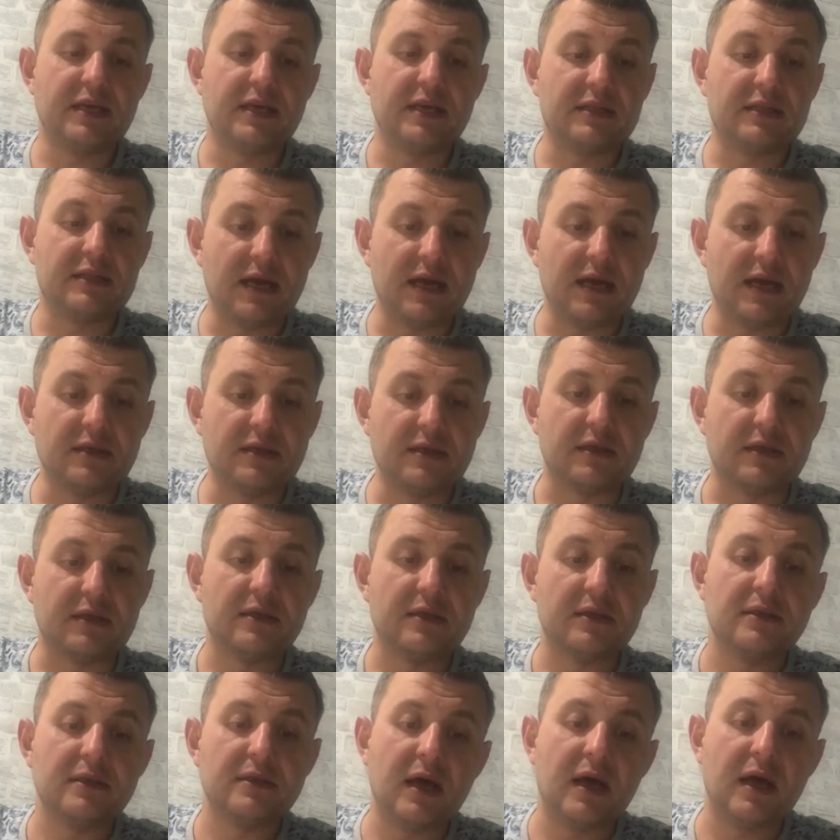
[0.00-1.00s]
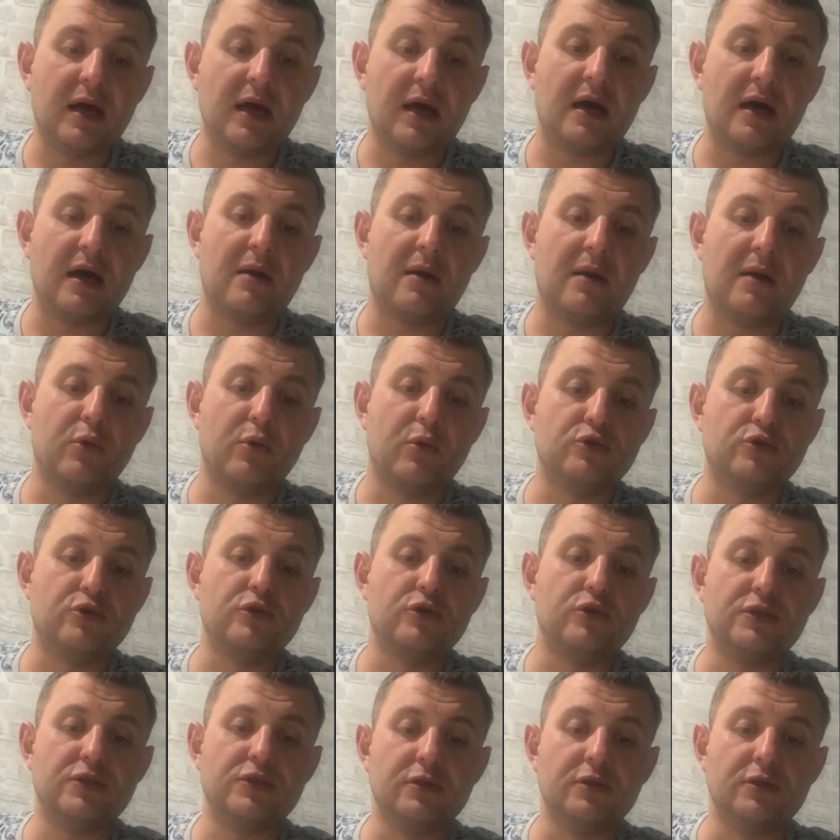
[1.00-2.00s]
И затраты на
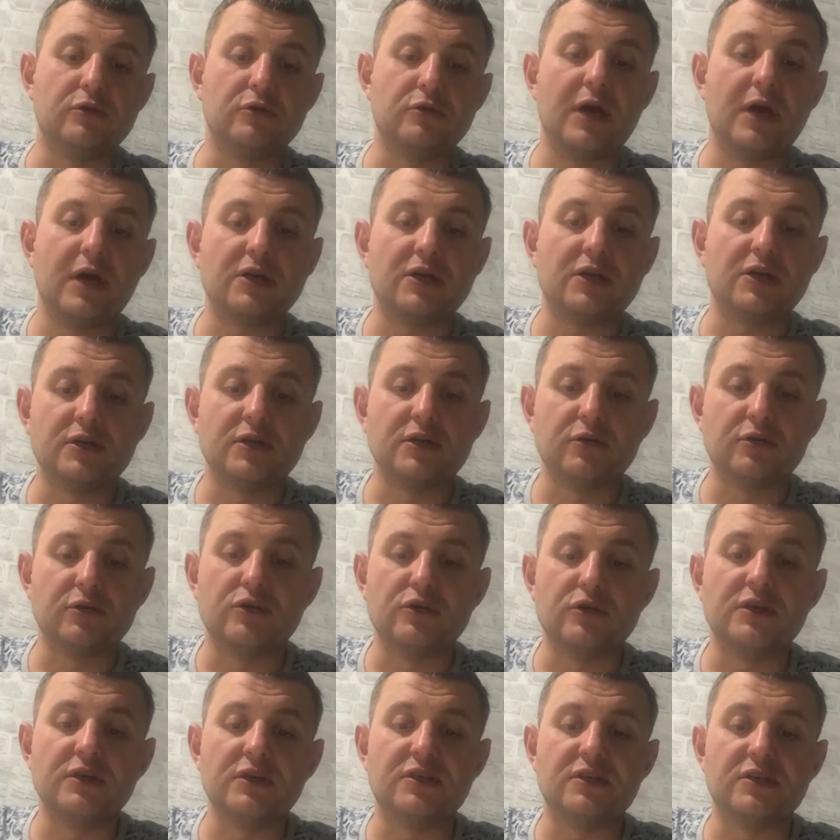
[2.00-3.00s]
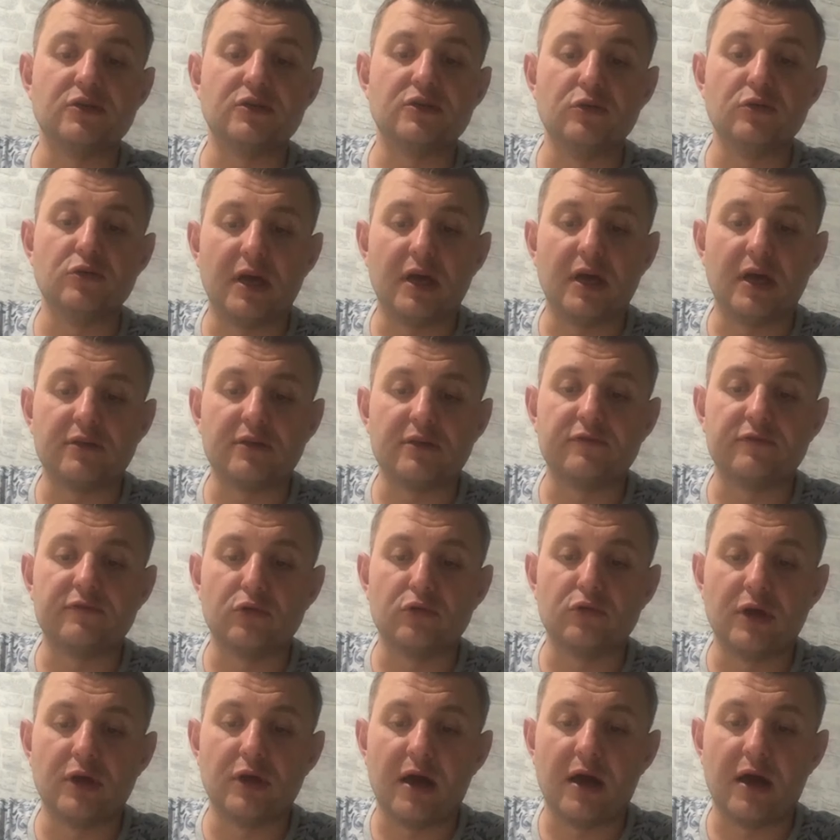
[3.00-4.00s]
рабочую силу также идут из результатов
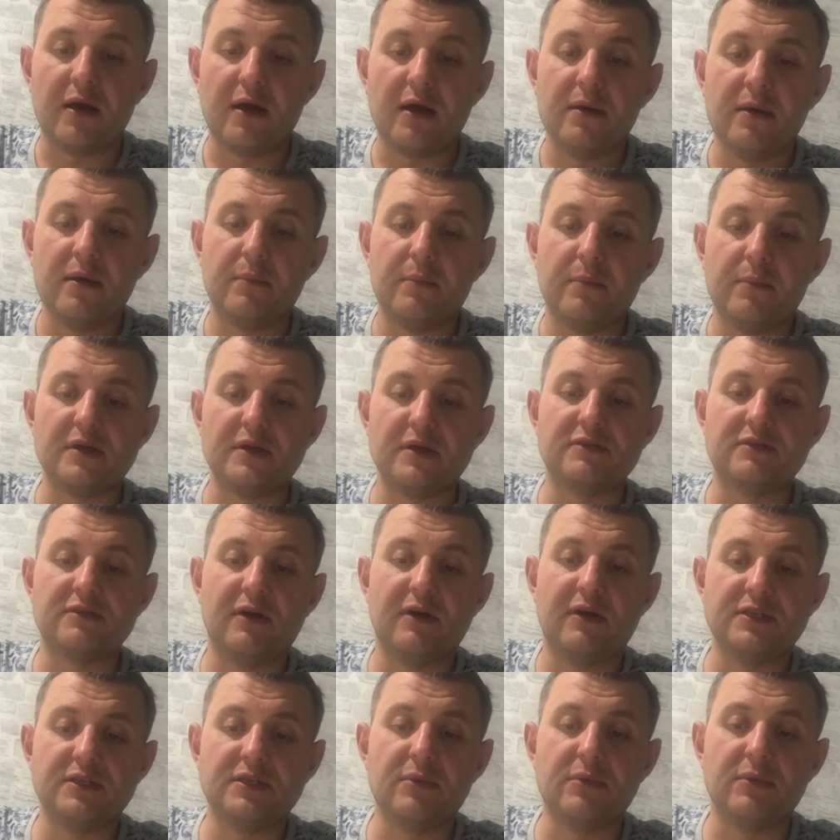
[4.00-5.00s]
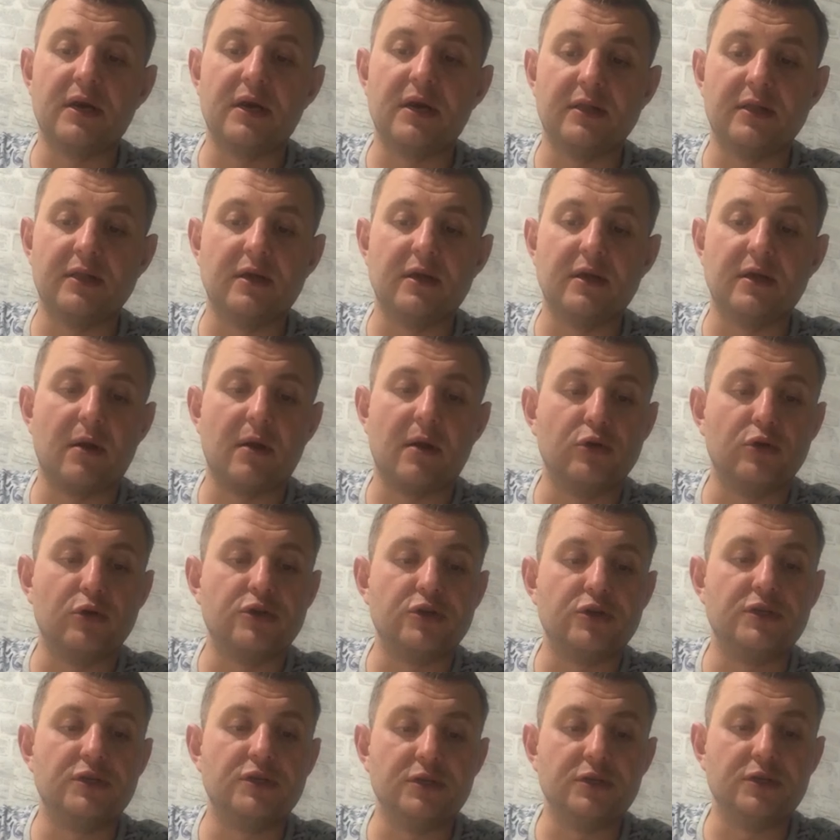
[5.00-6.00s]
труда, производимых этой
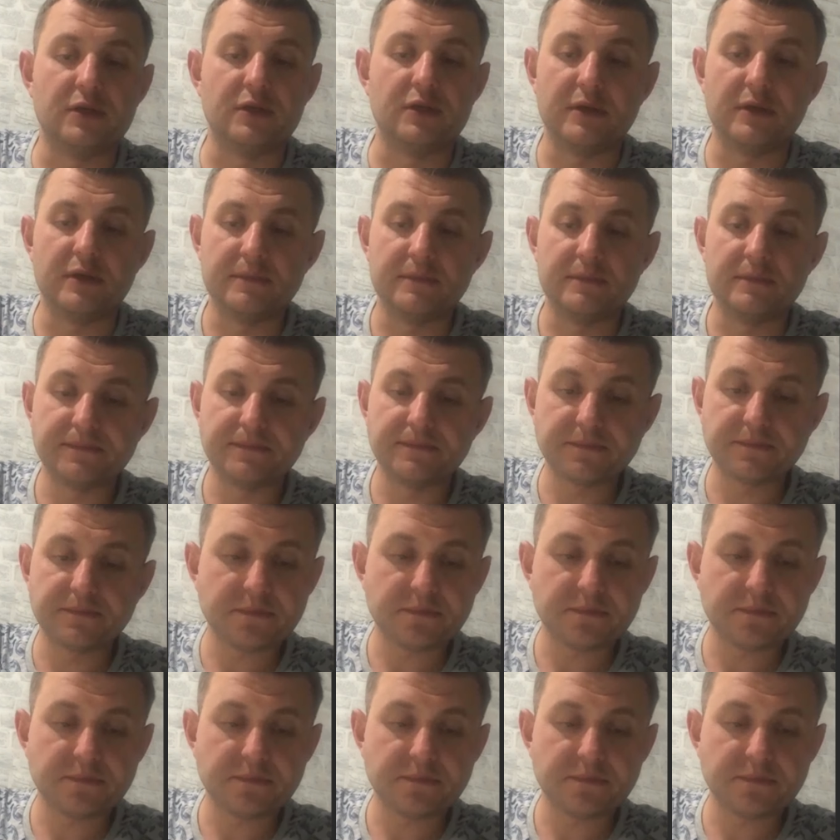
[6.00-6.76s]
рабочей силой.